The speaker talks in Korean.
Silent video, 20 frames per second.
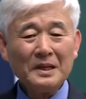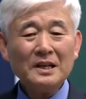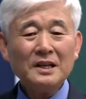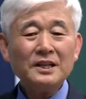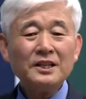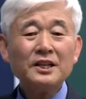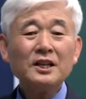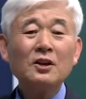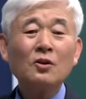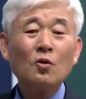
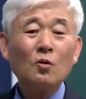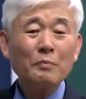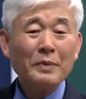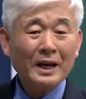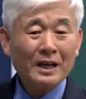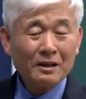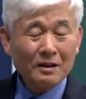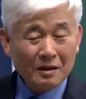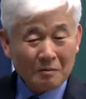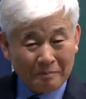
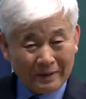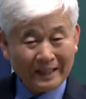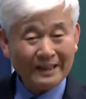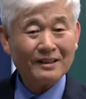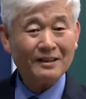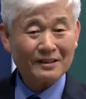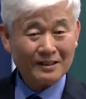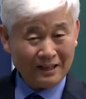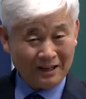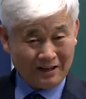실리콘밸리를
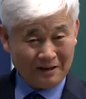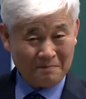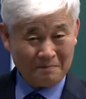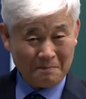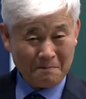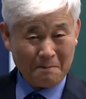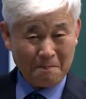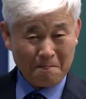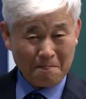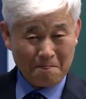만든 사람,
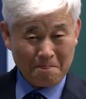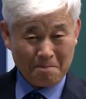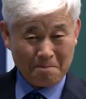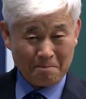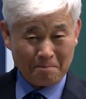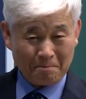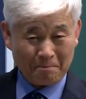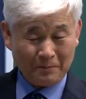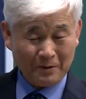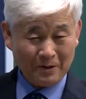
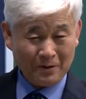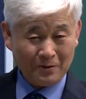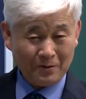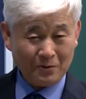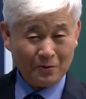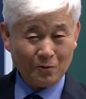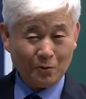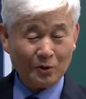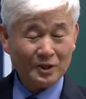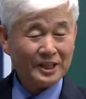음,
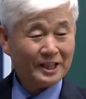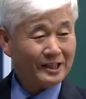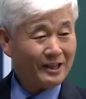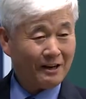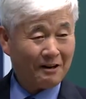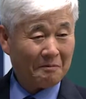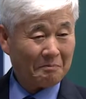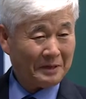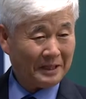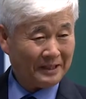그리고
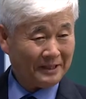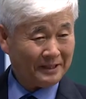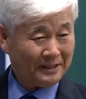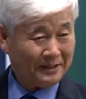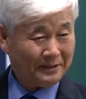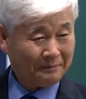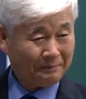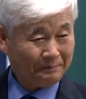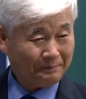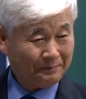원자탄을 만든
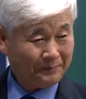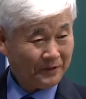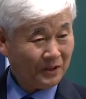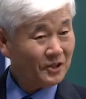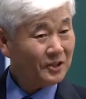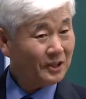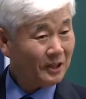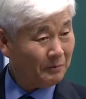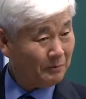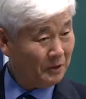사람.
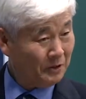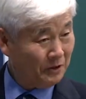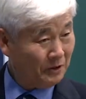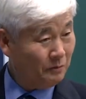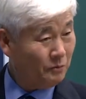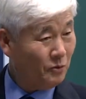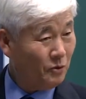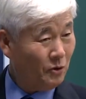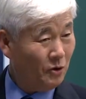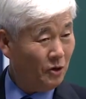그런 사람들
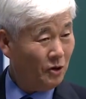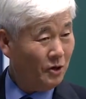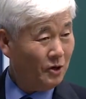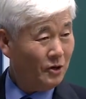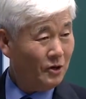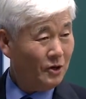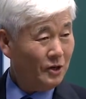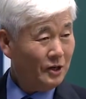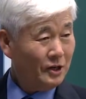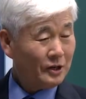전부
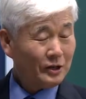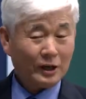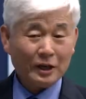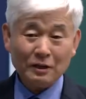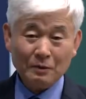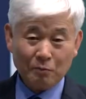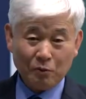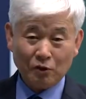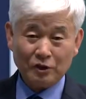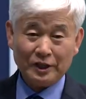
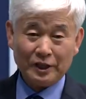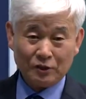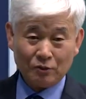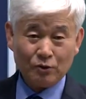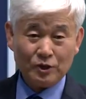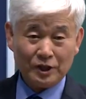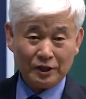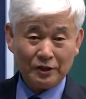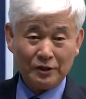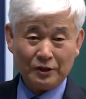캘리포니아
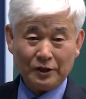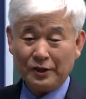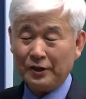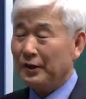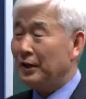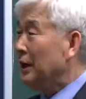출신들이에요.